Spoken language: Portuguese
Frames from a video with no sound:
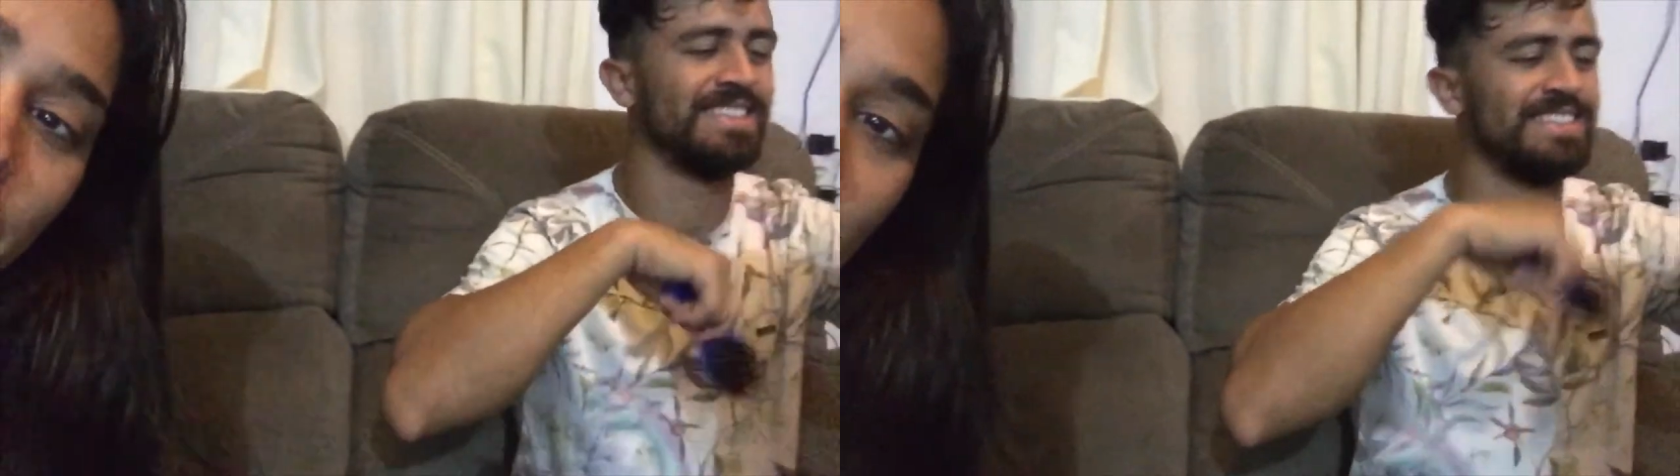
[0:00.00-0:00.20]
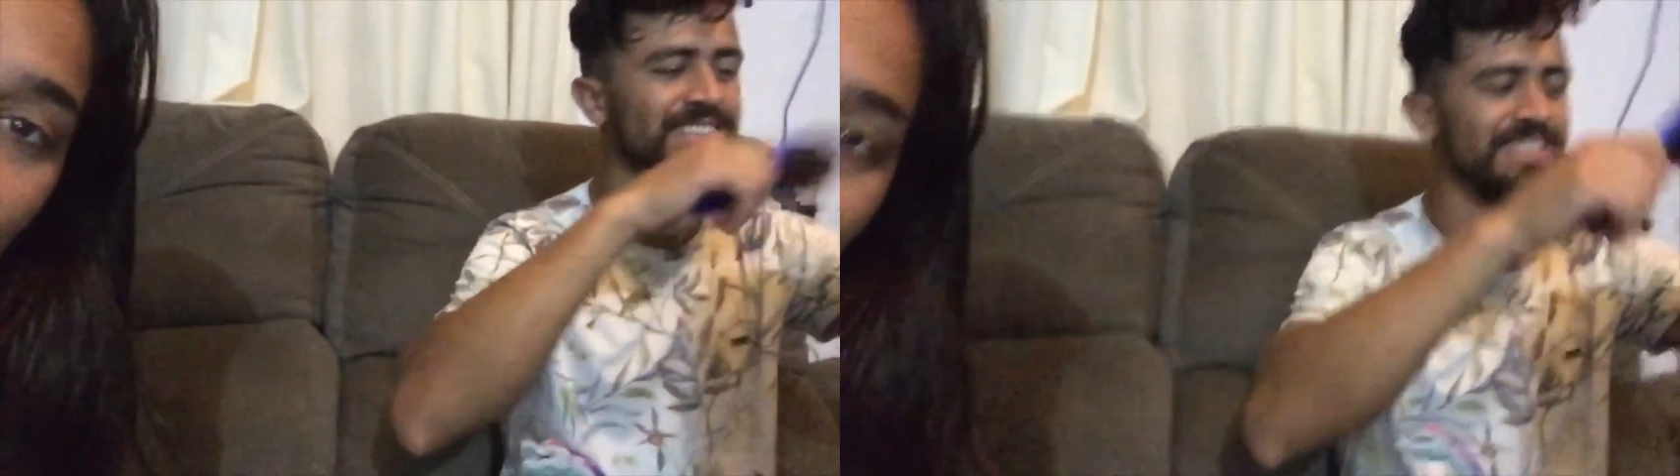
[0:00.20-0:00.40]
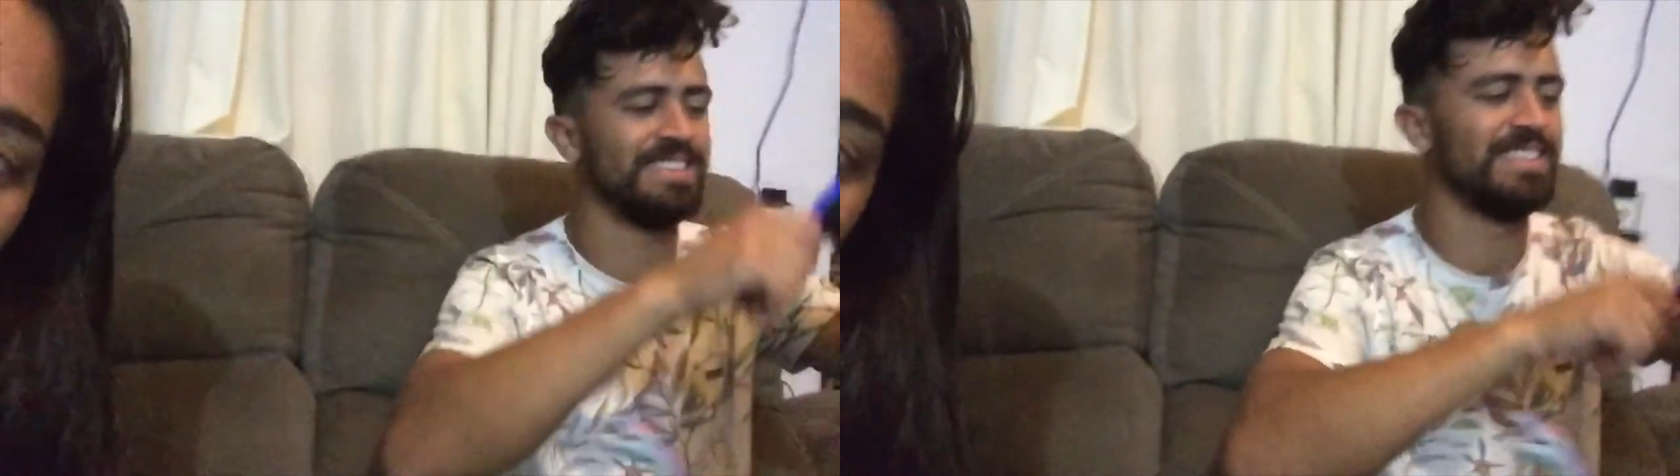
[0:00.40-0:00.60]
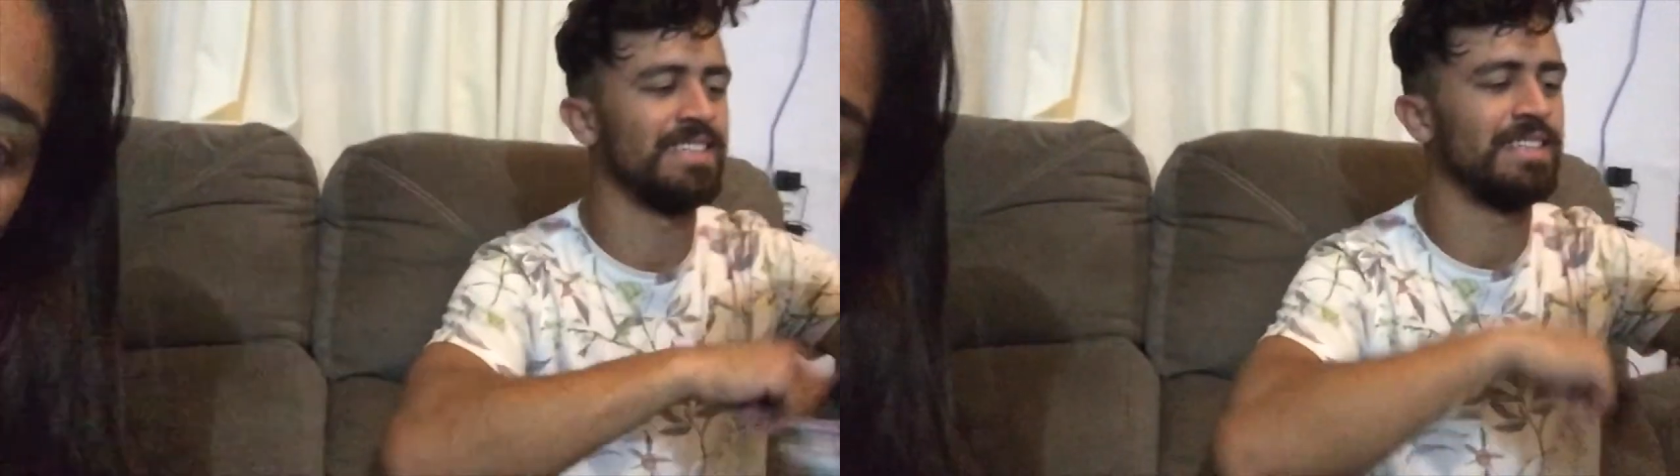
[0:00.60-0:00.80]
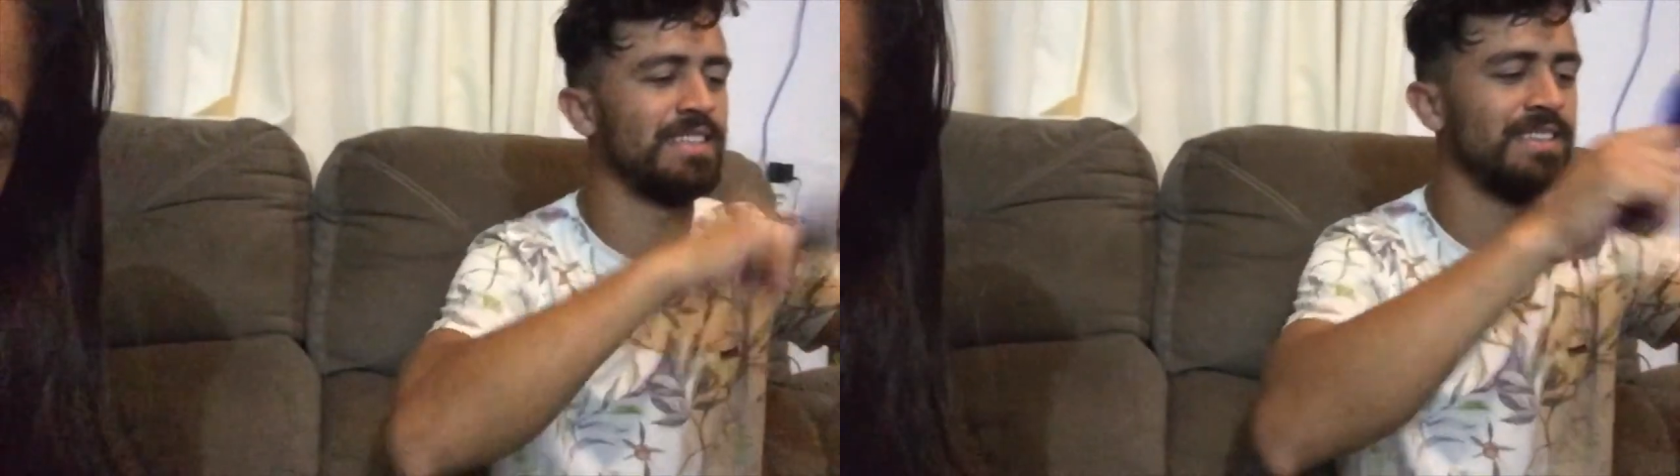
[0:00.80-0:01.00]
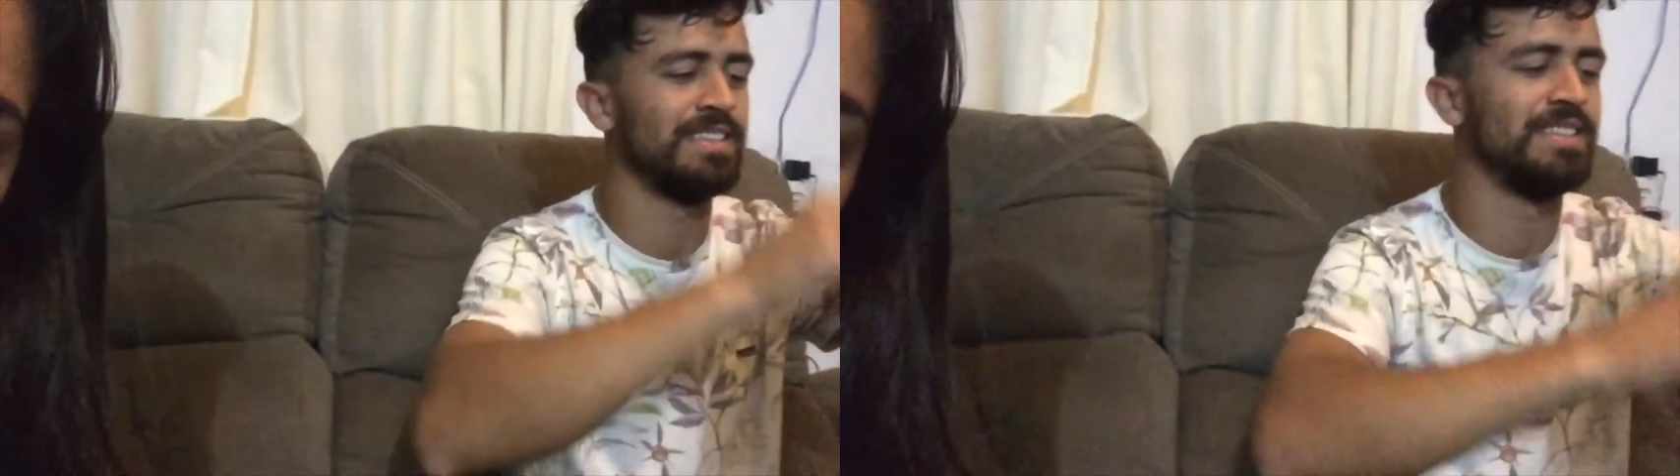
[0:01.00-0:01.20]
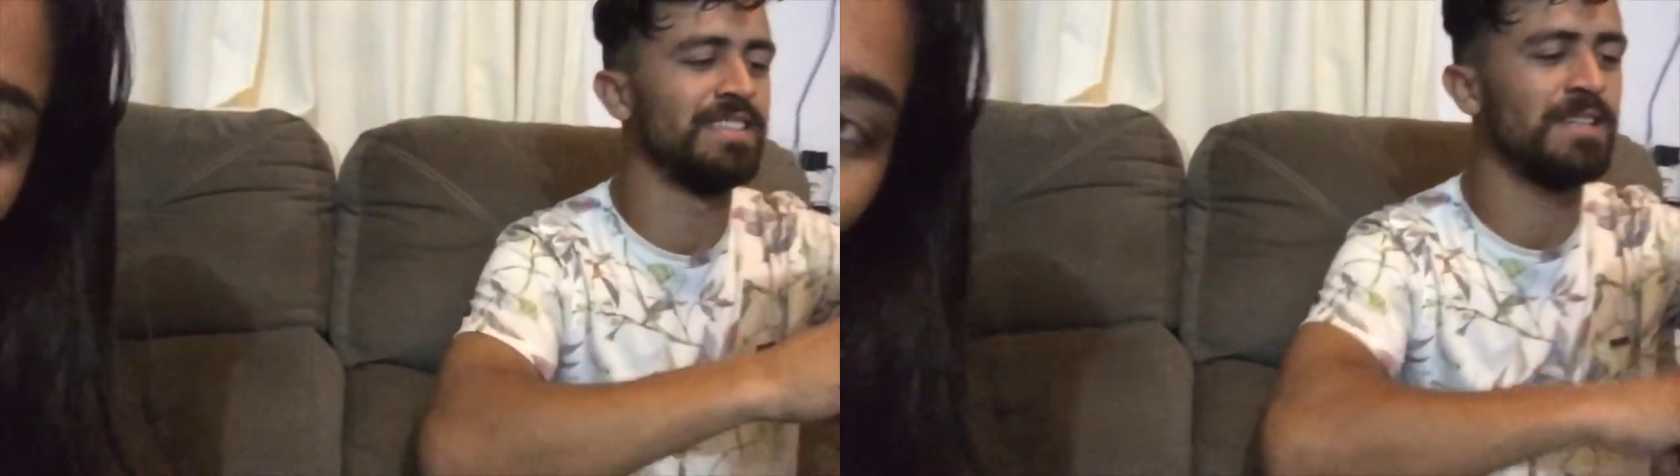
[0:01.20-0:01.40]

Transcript: da irmã do Jeff.